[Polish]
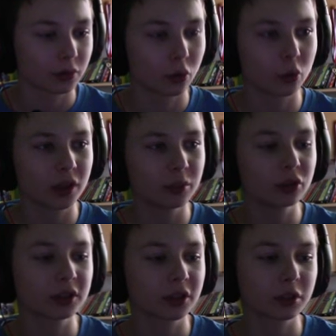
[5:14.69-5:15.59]
No ogólnie
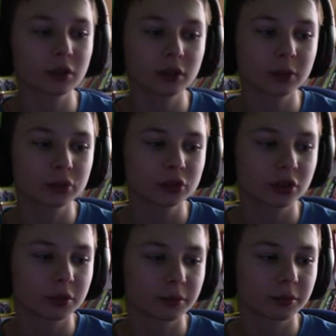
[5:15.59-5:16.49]
mógł gdzieś złote
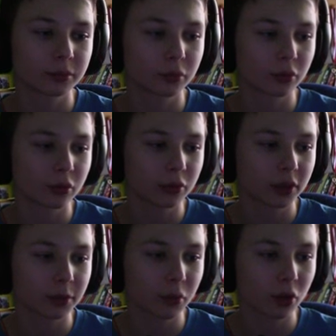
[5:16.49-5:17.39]
jabłuszko, to był
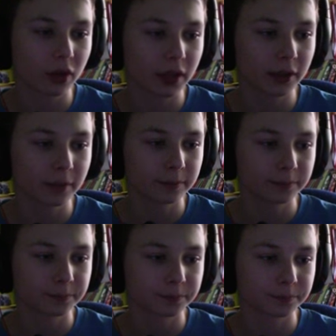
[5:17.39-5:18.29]
ogólnie niepokonany.